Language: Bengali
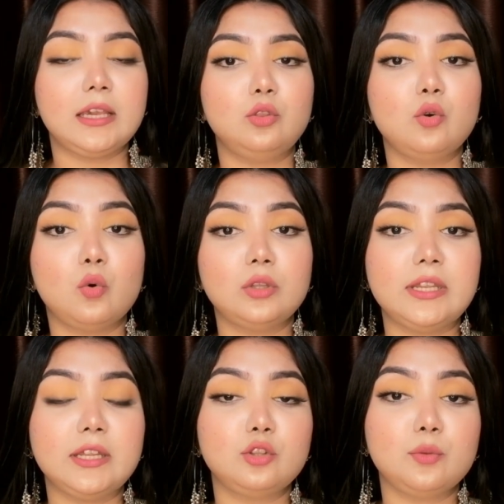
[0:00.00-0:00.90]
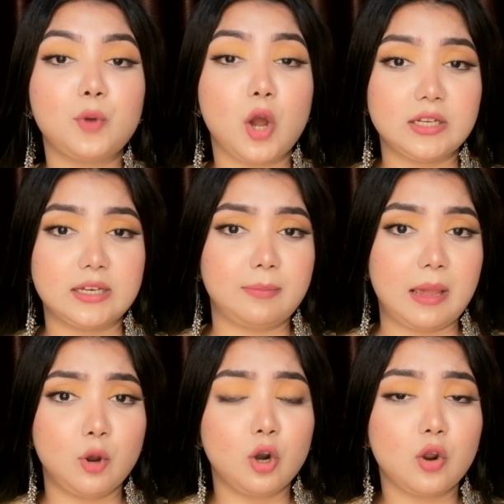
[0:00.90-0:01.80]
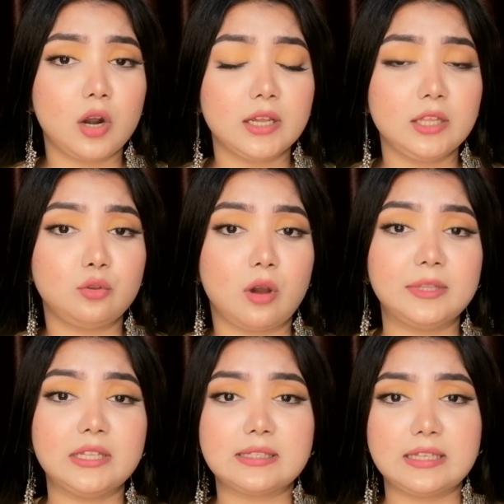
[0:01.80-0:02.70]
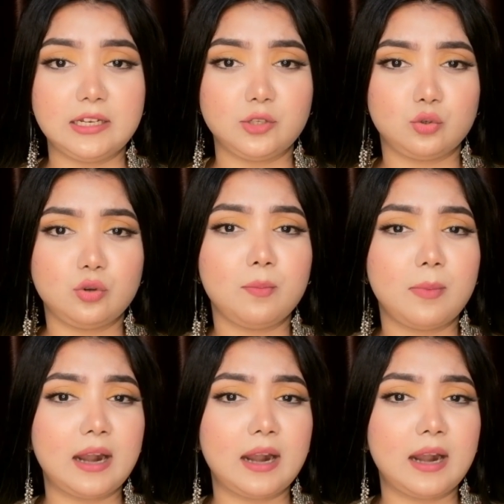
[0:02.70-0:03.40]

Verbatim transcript: কিন্তু অতিরিক্ত প্রোডাক্ট ব্যবহার করা কিন্তু আমাদের স্কিনের জন্য